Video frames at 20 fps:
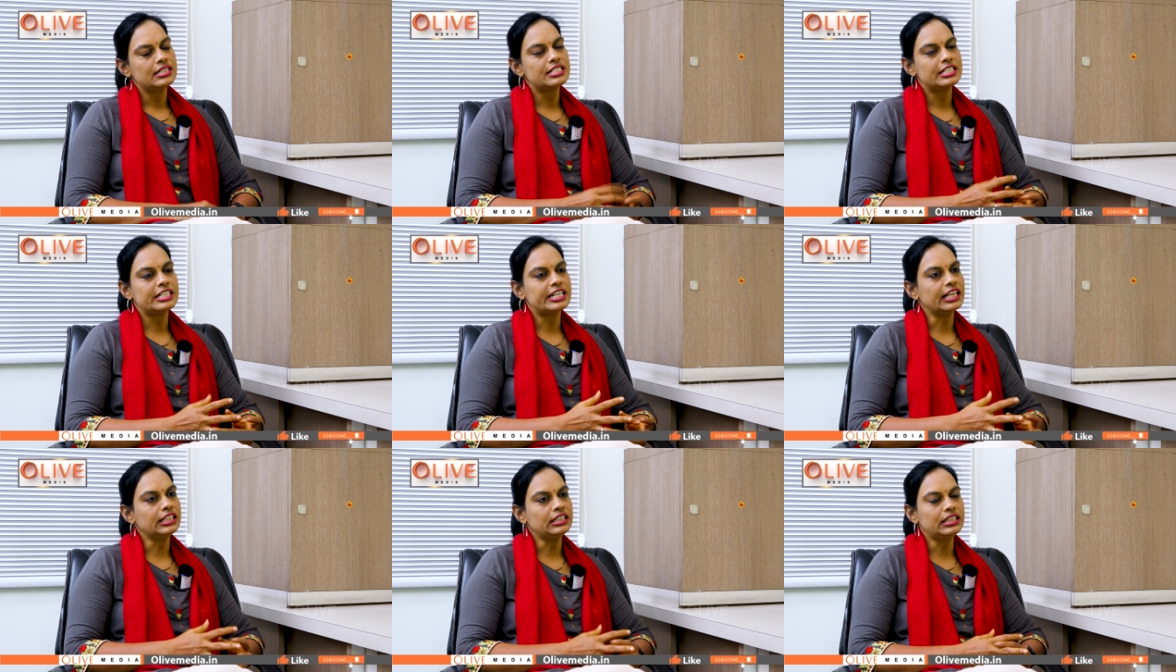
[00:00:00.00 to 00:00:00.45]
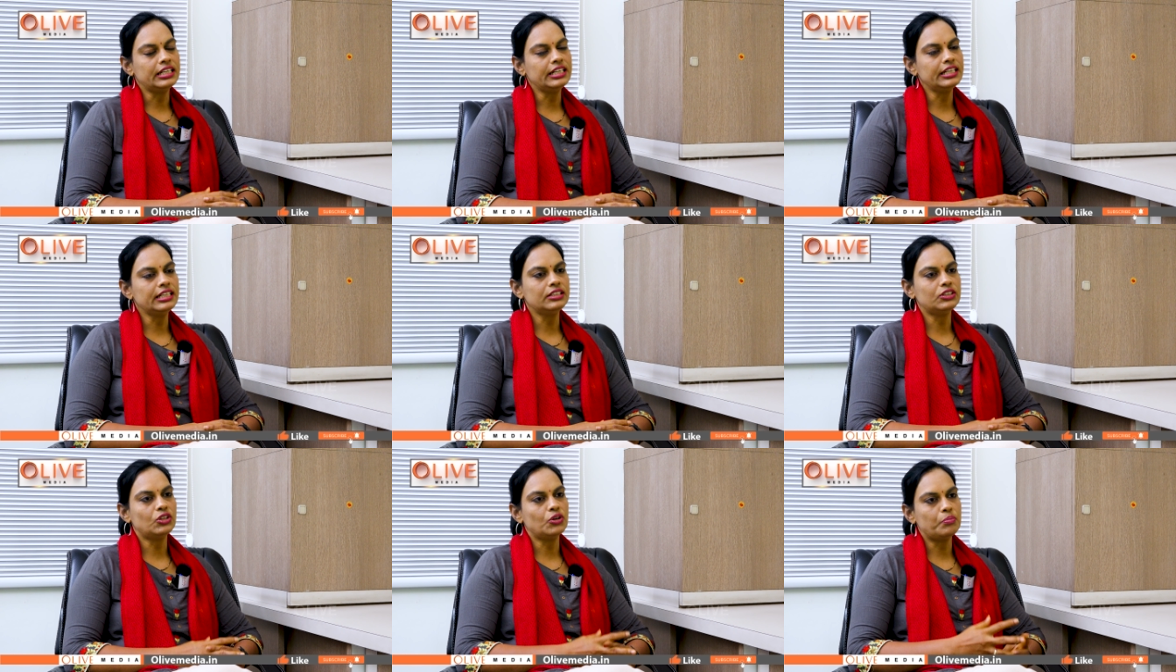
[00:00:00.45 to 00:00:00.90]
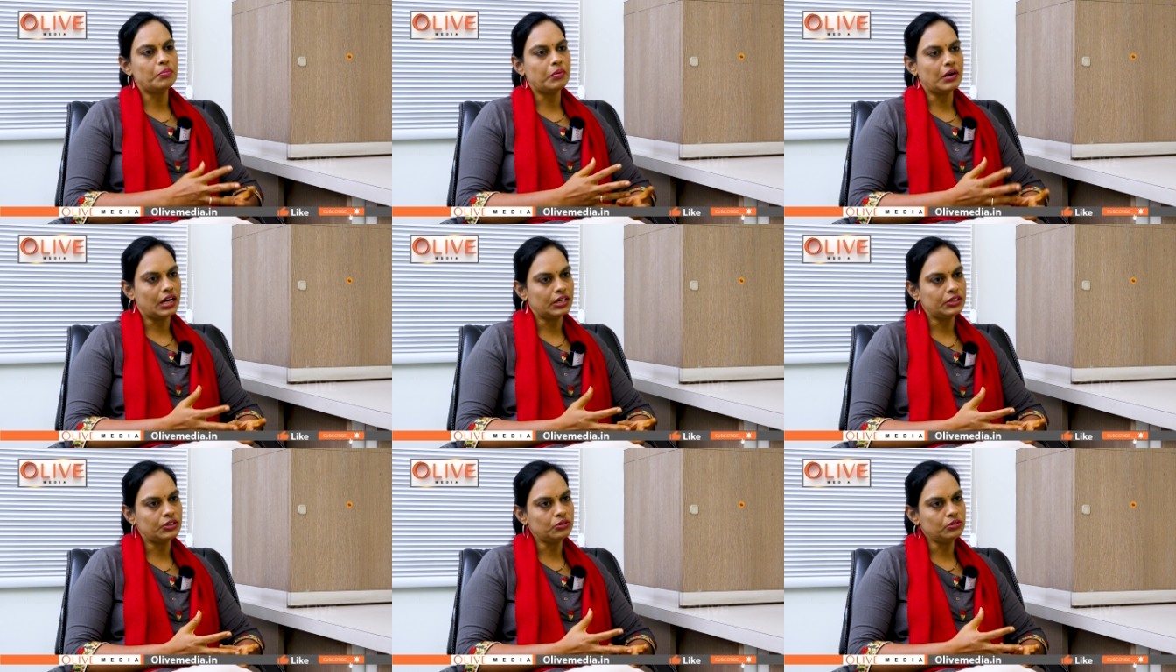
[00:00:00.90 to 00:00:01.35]
స్ట్రెంథనింగ్తో
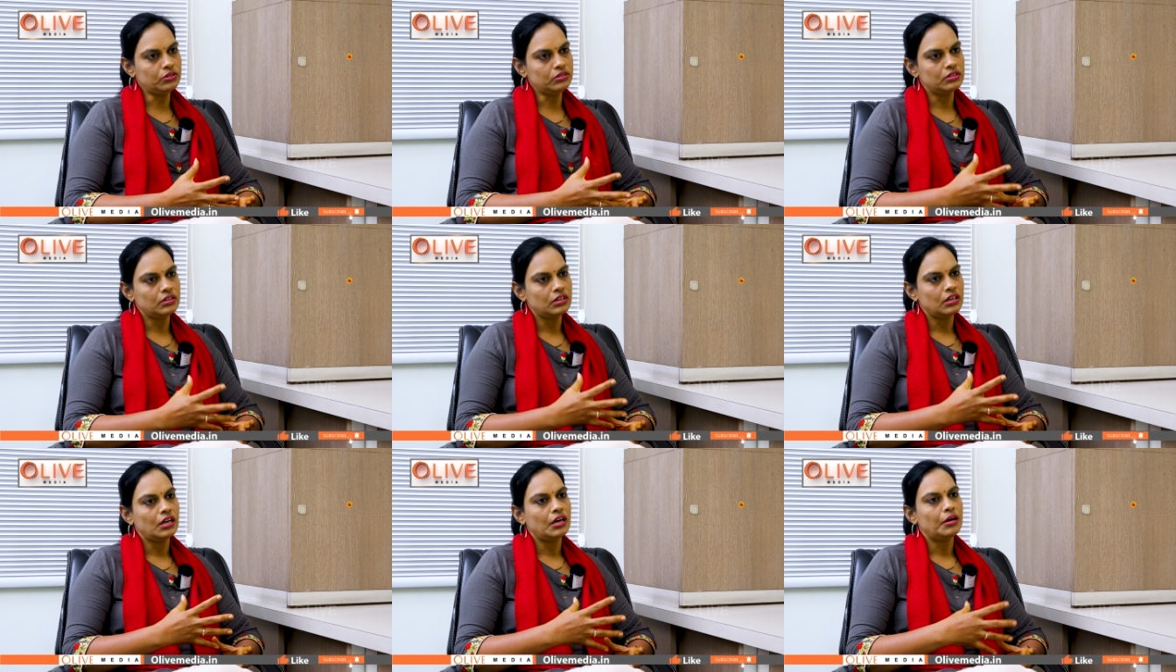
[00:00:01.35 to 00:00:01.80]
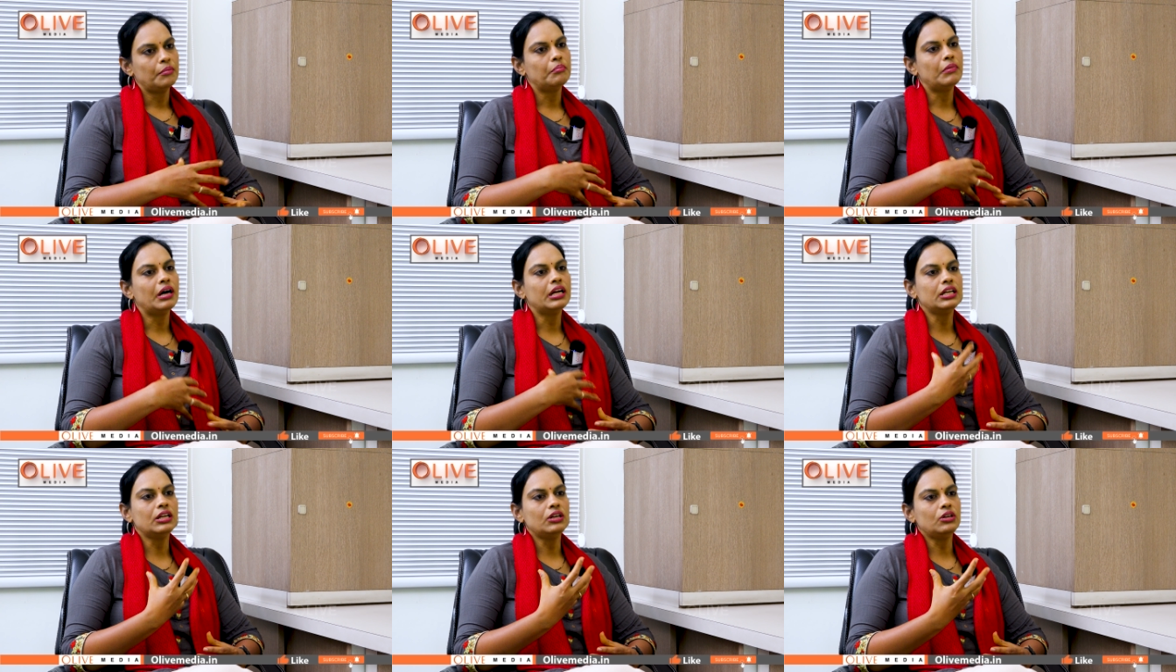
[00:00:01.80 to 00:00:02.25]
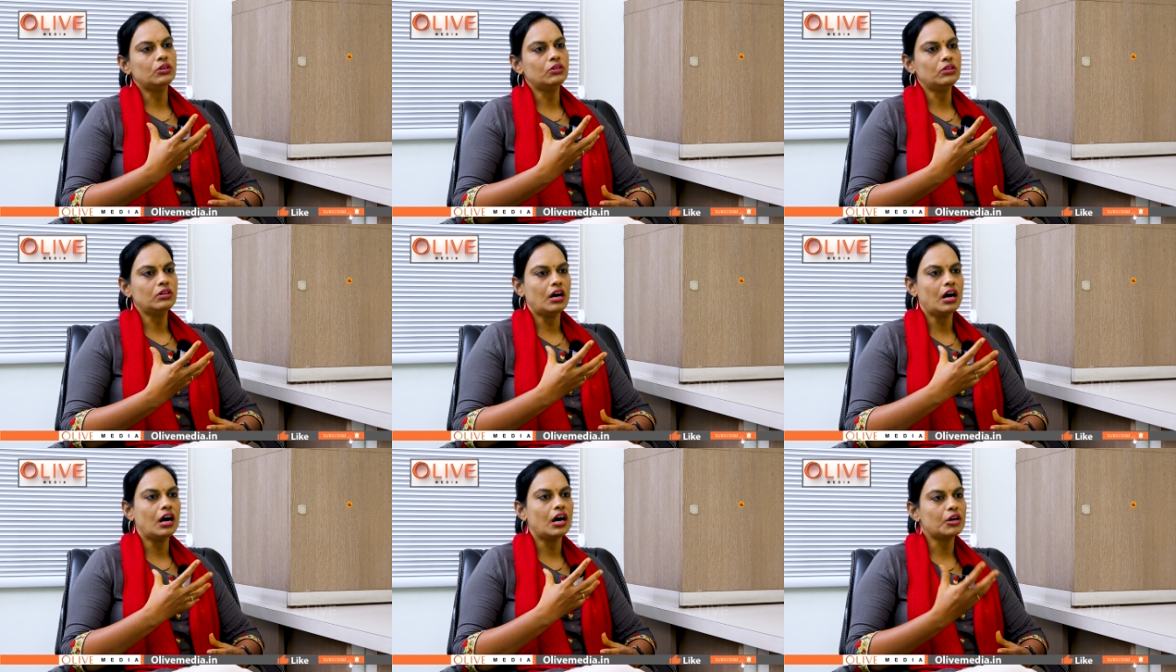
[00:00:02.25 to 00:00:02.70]
పాటు మనలో
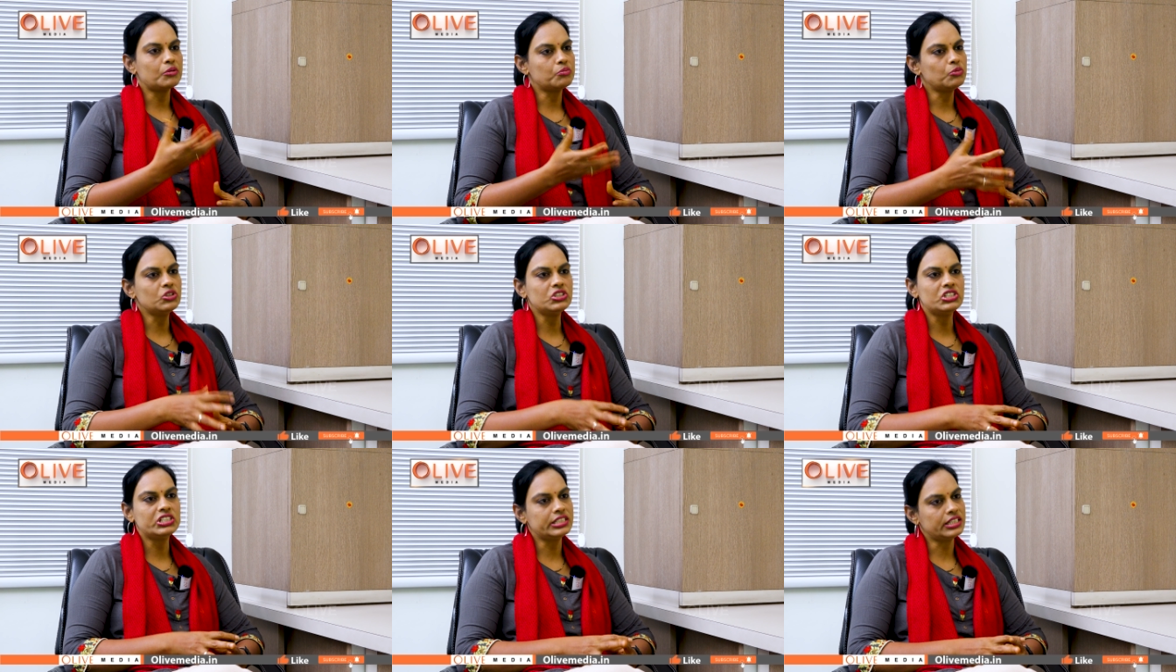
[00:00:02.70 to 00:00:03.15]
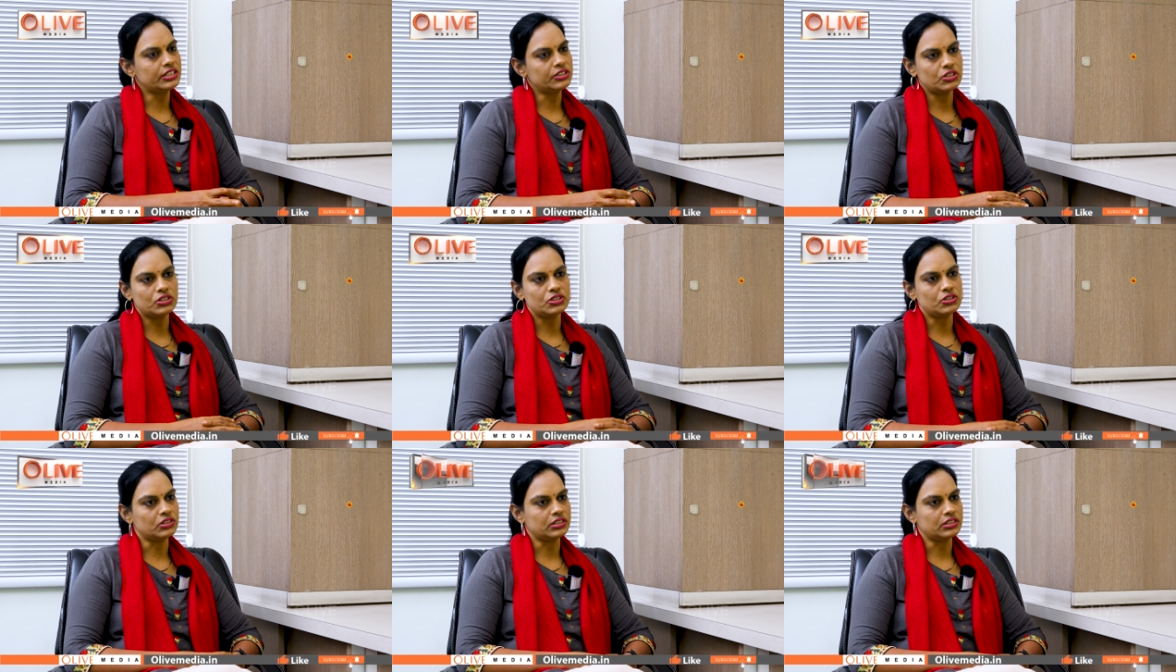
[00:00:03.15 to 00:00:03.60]
హార్మోన్స్ చేంజెస్